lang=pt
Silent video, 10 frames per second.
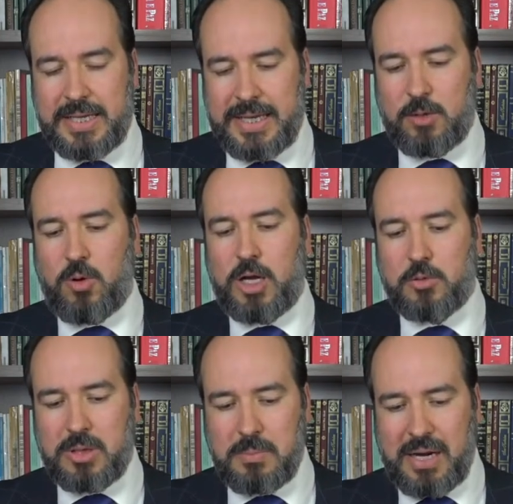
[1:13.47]
E aí qual era
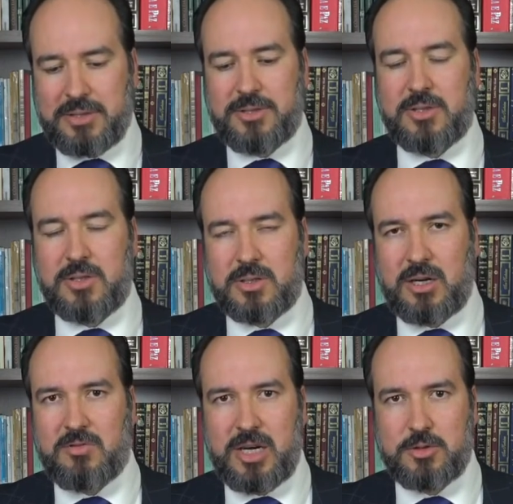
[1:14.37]
o debate
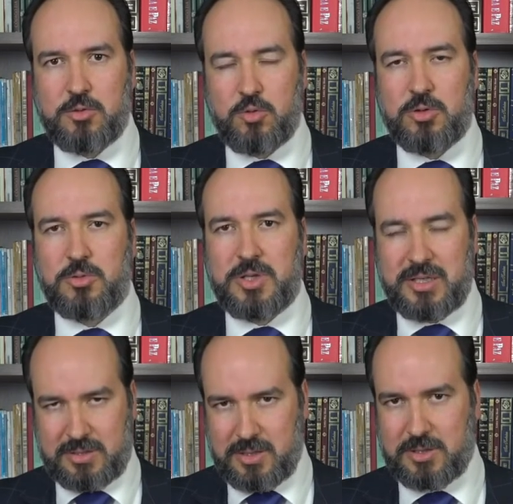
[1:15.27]
travado em torno
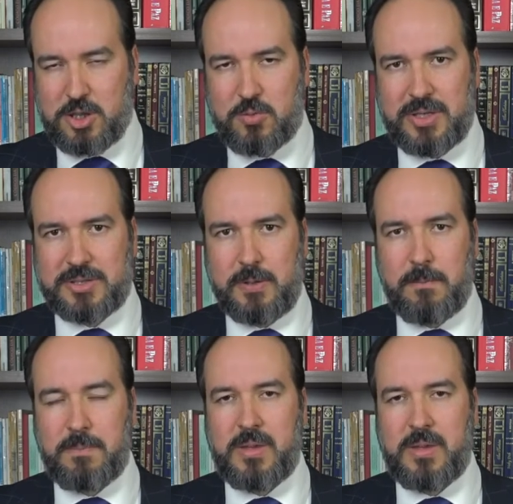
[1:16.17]
dessa situação?